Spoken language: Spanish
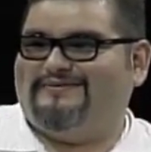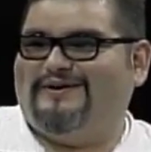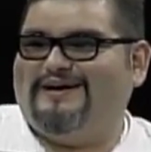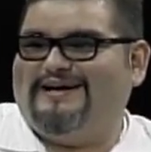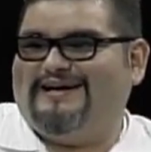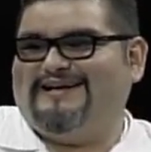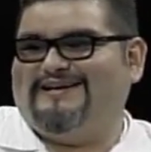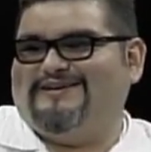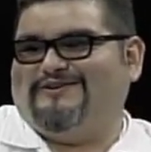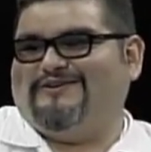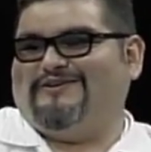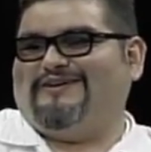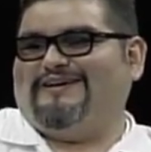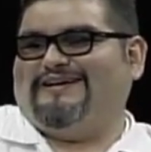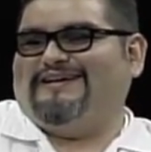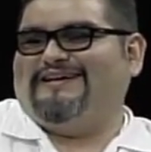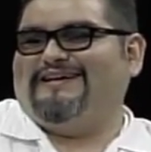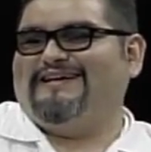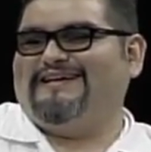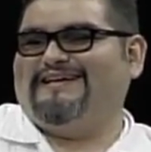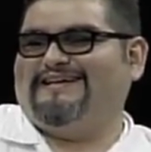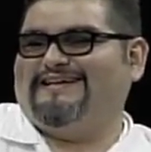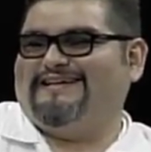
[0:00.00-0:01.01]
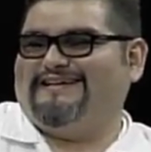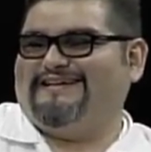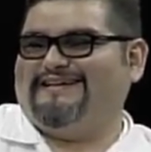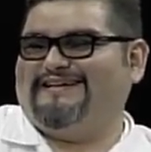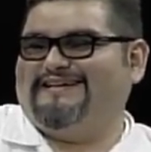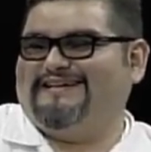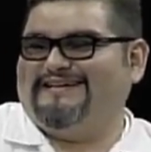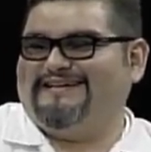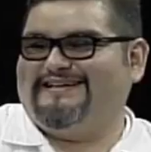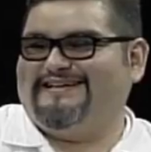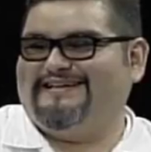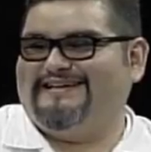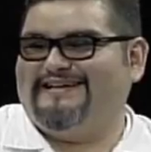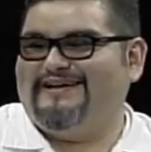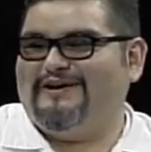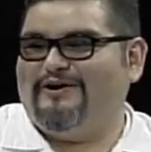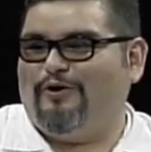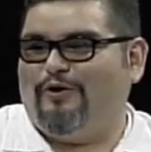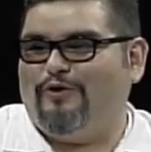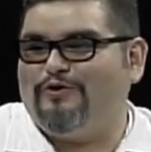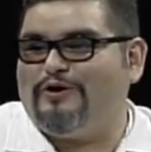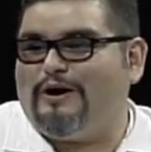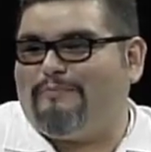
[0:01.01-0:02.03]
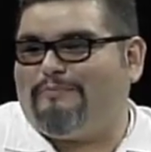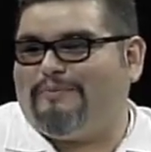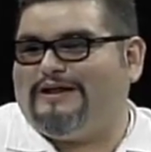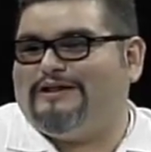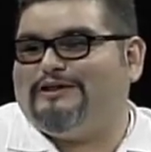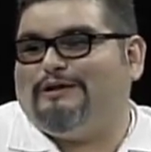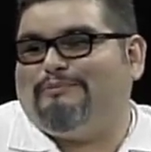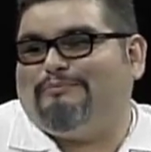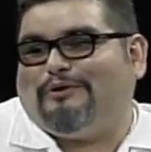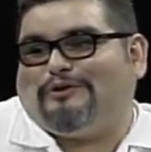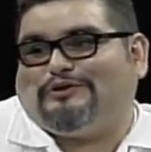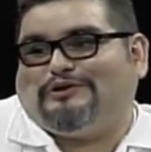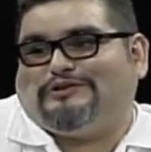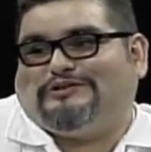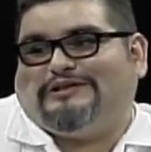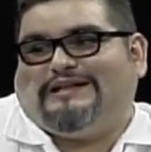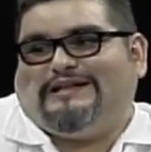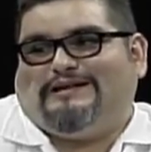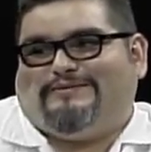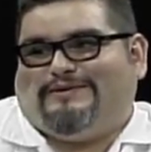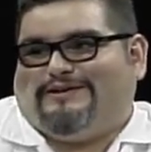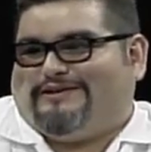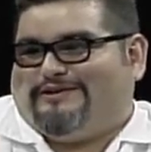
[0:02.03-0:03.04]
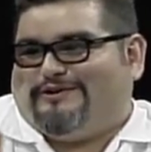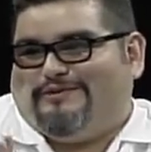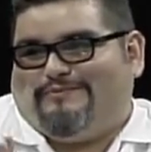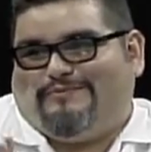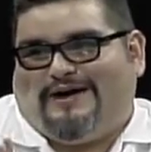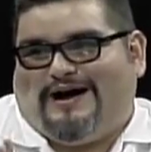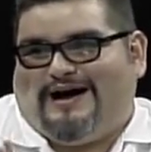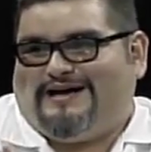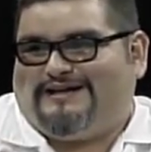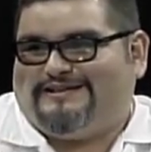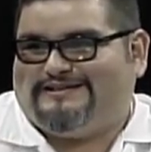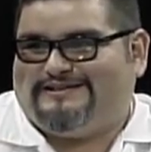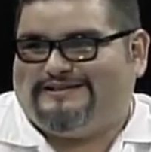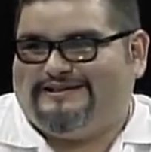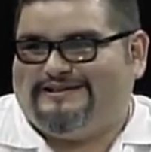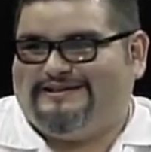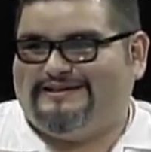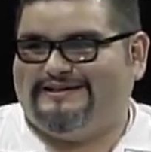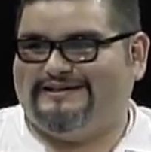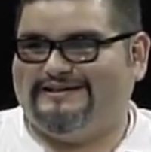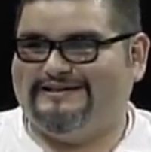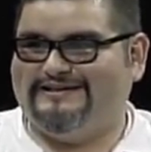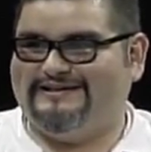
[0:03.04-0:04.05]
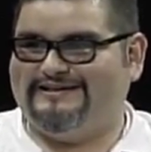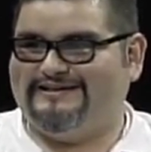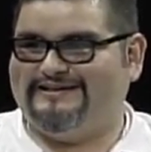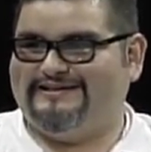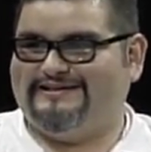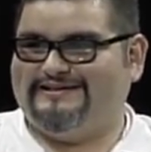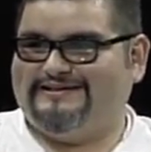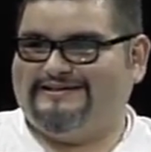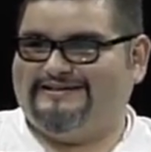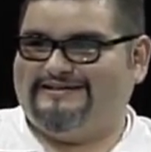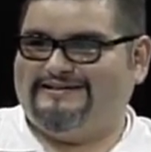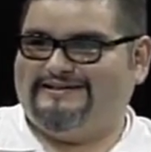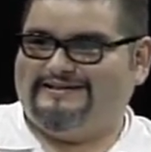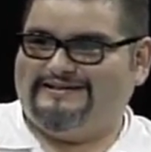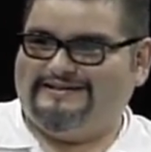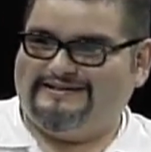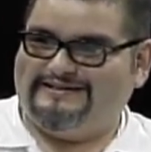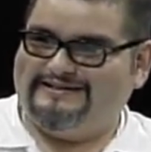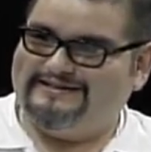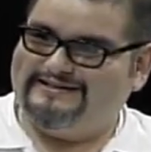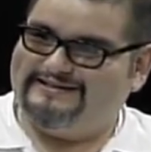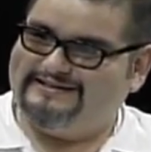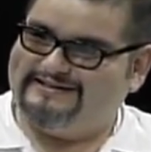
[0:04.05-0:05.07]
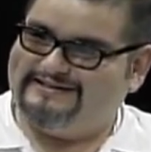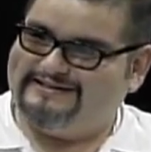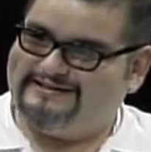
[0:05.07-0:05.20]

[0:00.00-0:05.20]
Ah, bueno, uno aprende, se divirtió más. Sí, lo que pasa es que el